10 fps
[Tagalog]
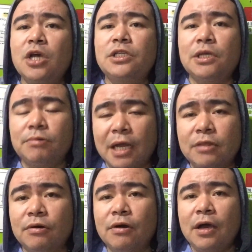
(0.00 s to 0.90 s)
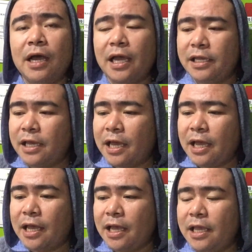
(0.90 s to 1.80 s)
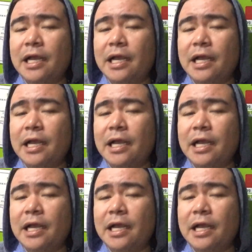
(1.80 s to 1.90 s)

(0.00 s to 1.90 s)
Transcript: sigurado ay uh,